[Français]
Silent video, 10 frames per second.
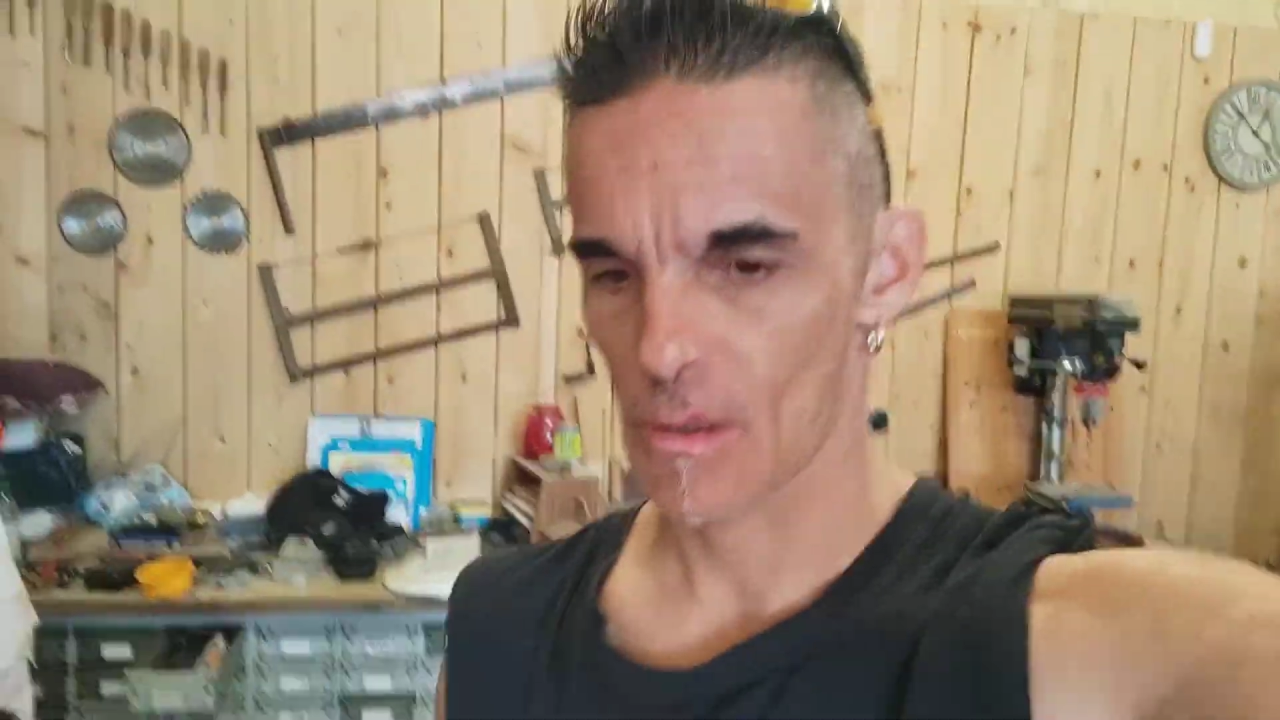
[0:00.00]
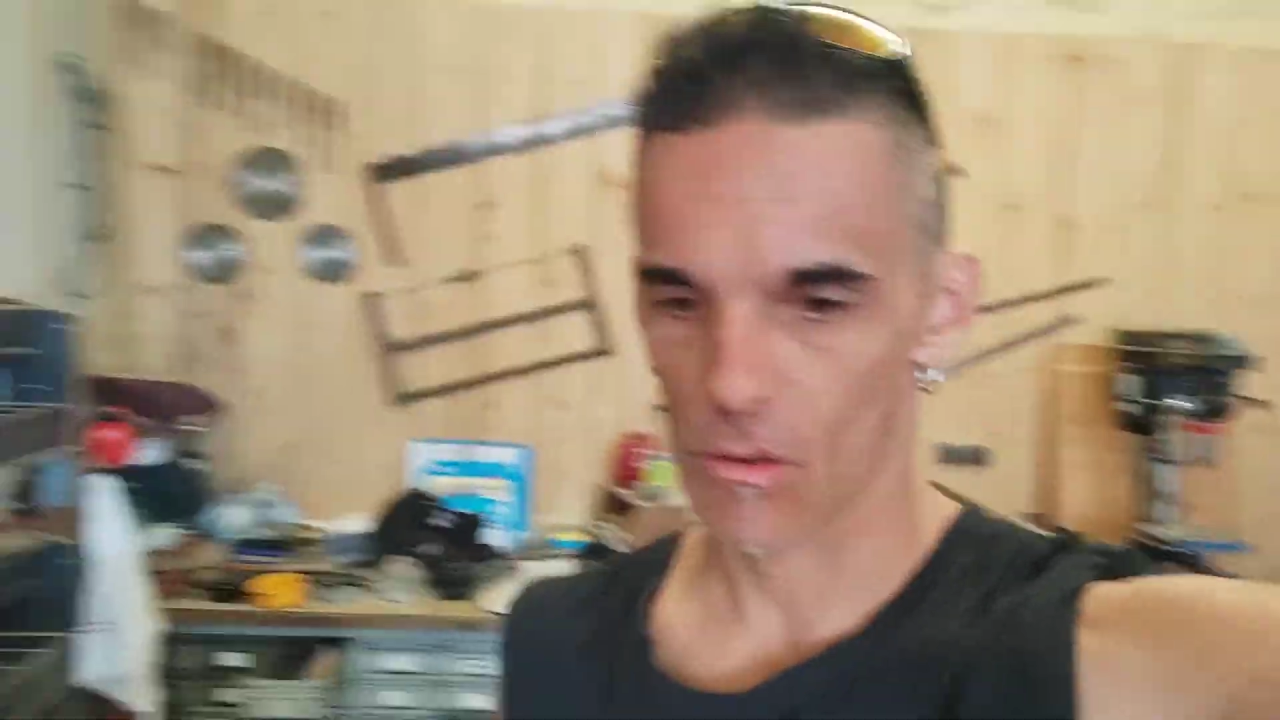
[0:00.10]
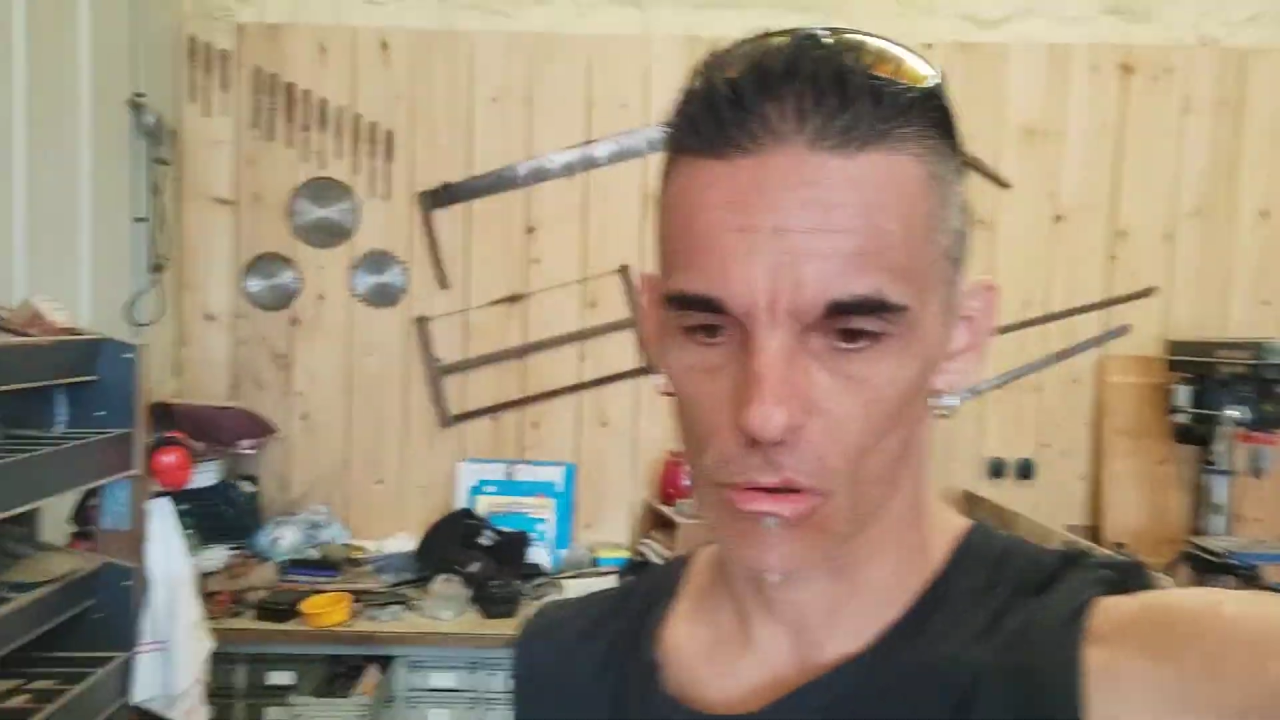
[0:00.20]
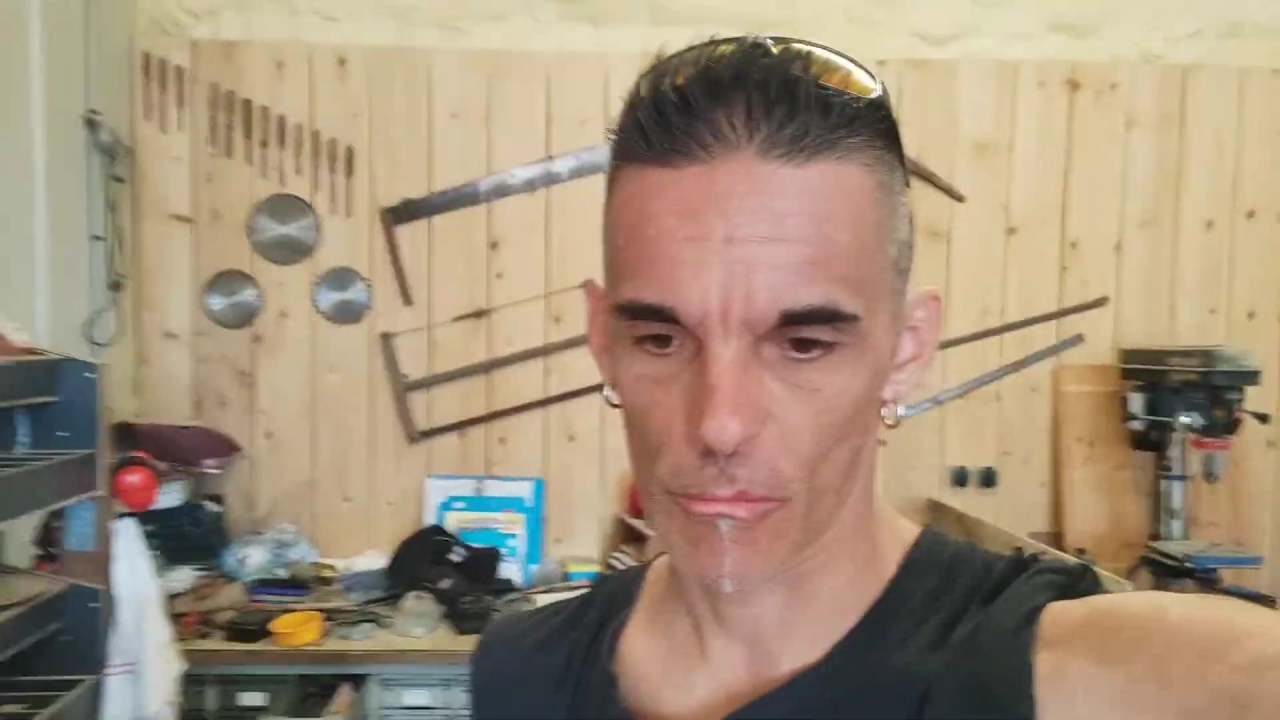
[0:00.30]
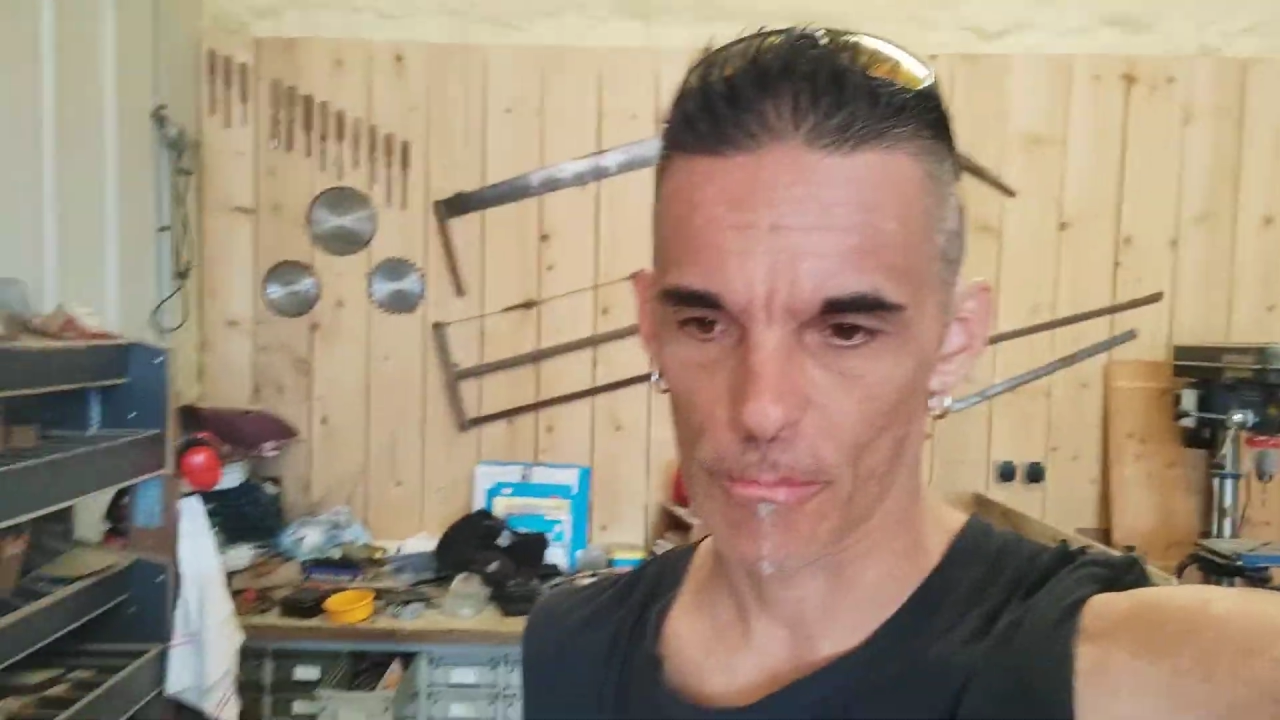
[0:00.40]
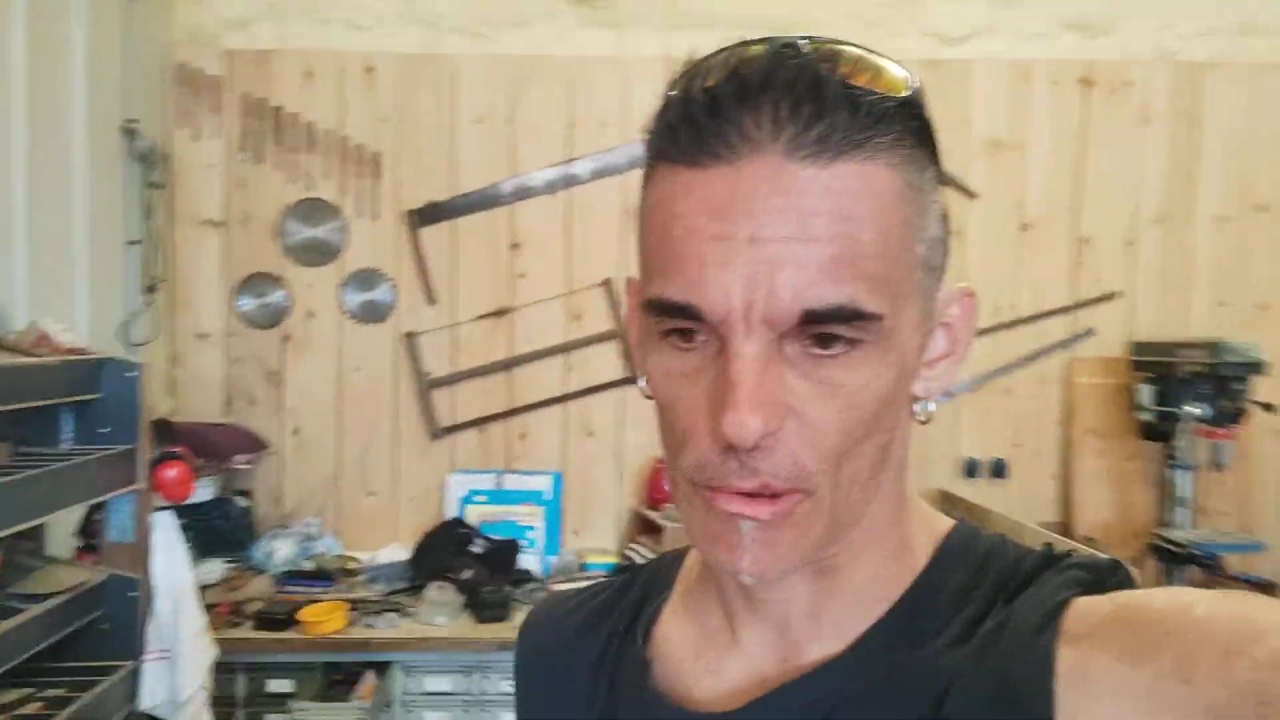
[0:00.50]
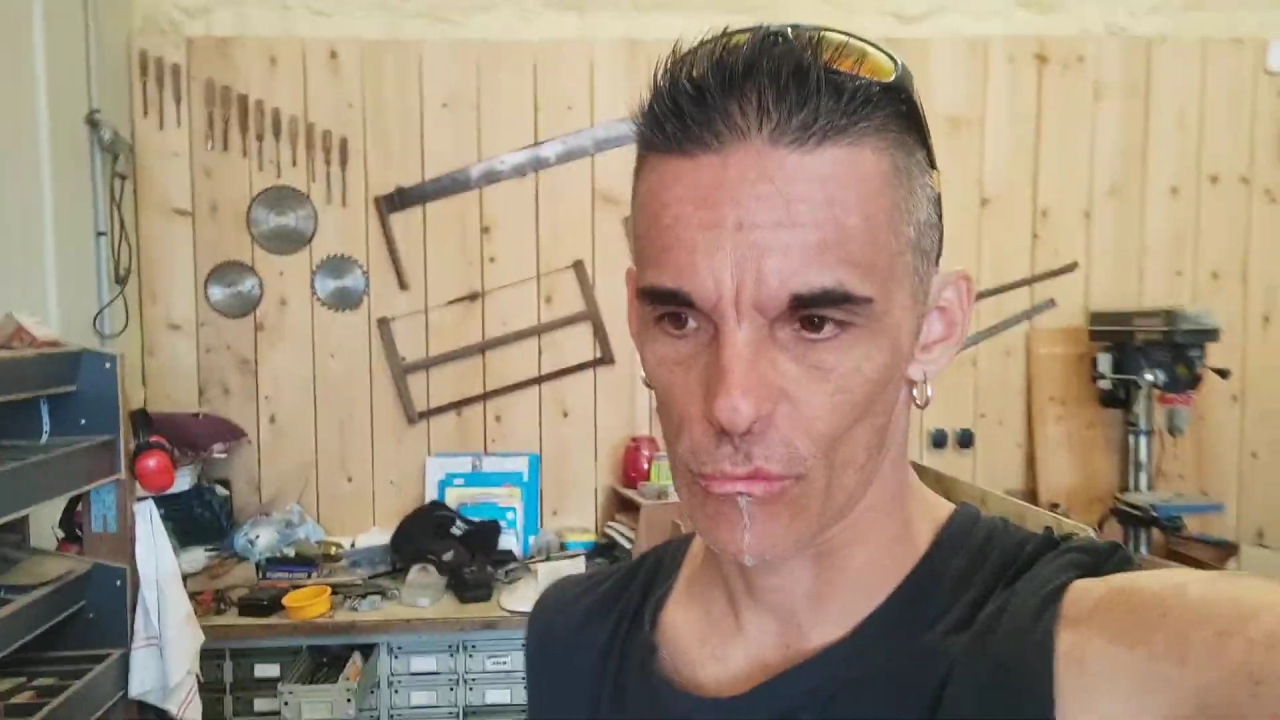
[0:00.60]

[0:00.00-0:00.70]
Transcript: donc on ne peut pas